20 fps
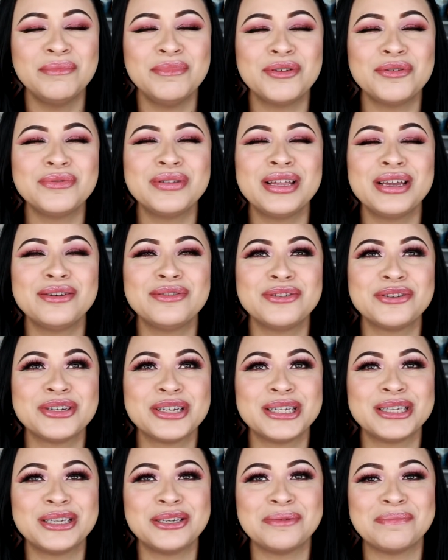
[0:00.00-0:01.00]
Meu Deus,
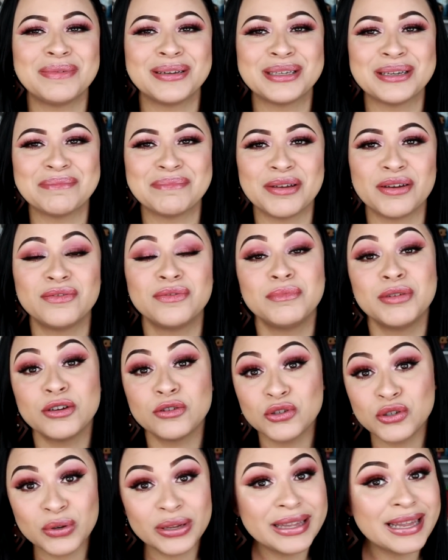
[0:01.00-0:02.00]
esqueci de passar perfume.
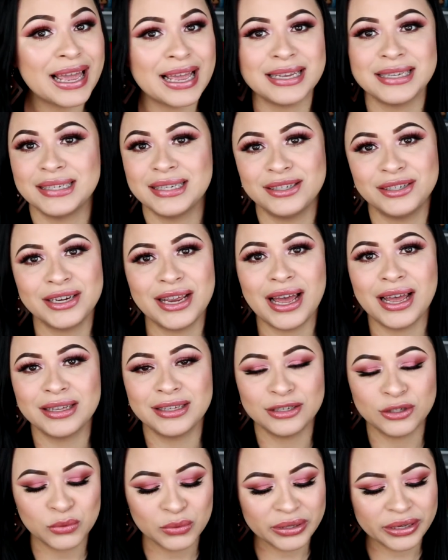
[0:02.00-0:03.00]
Eu sou dessas,
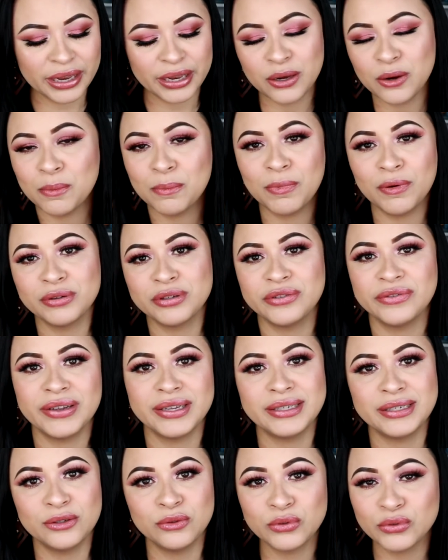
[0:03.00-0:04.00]
gatas. O que, que eu posso
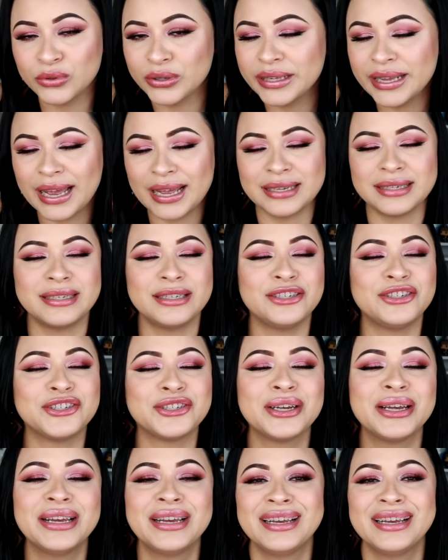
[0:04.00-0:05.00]
fazer? Eu sou dessas.